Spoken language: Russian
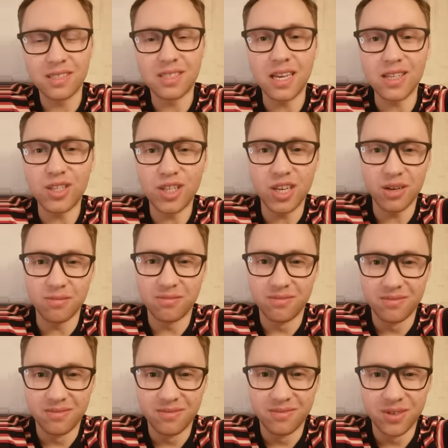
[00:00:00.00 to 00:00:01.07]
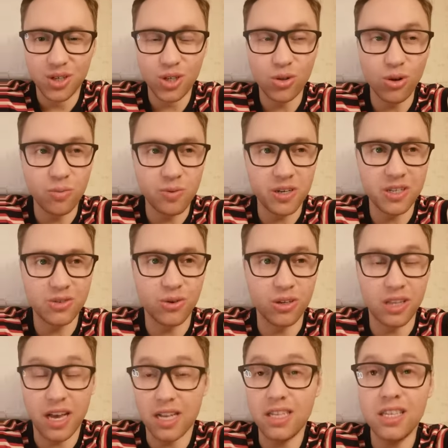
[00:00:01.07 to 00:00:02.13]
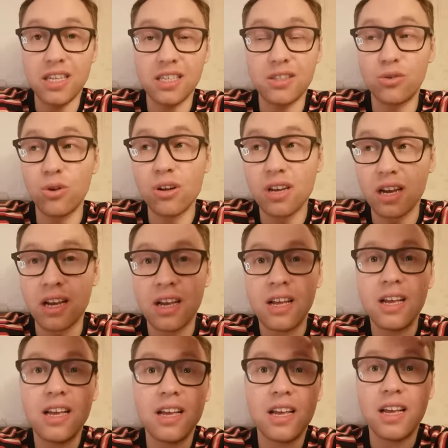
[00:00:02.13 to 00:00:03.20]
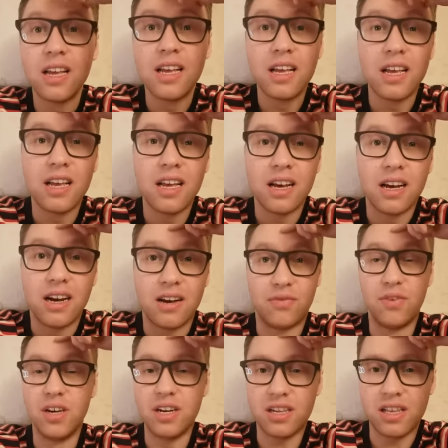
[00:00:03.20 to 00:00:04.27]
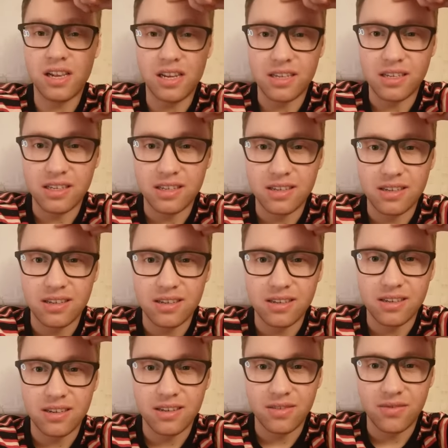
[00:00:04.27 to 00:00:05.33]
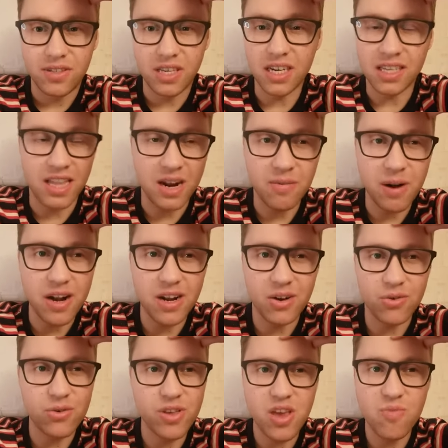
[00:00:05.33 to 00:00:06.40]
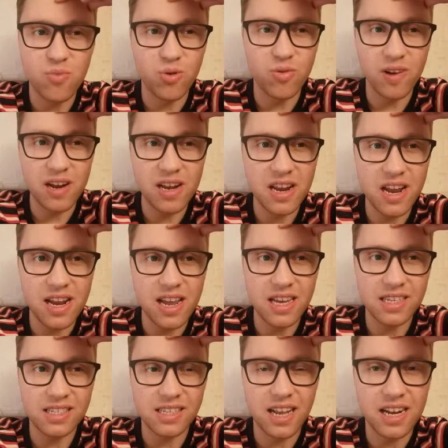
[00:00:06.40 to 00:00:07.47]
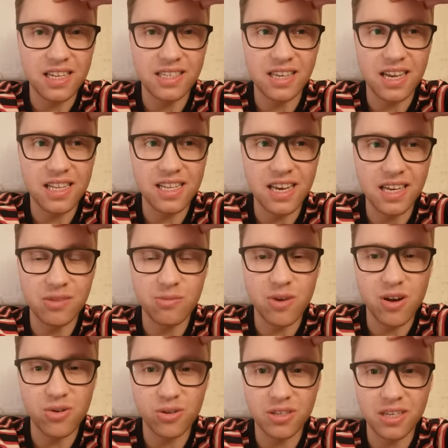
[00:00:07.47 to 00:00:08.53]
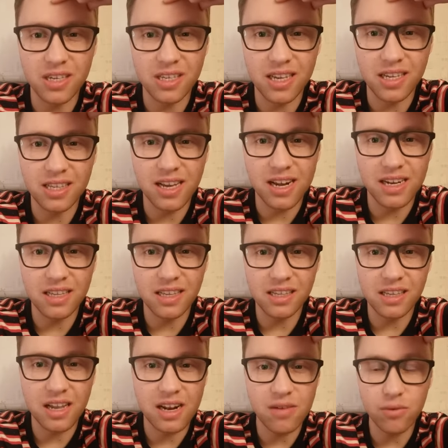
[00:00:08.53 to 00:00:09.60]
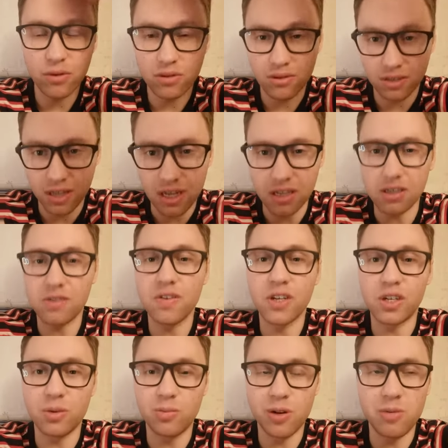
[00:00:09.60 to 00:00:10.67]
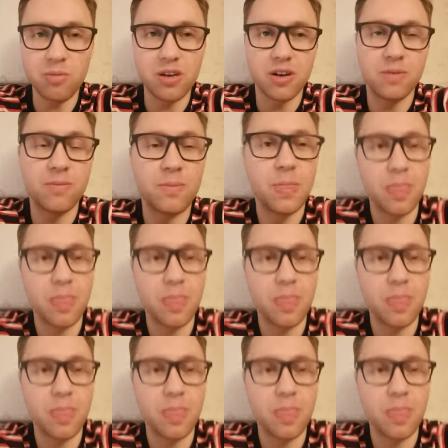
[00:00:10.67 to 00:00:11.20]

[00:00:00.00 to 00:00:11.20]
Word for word: Зачем? Что происходит? Они настолько выродились, всех нормальных людей поувольняли, остались одни отморозки и так далее, и так далее. Вот, кстати, свежий пример.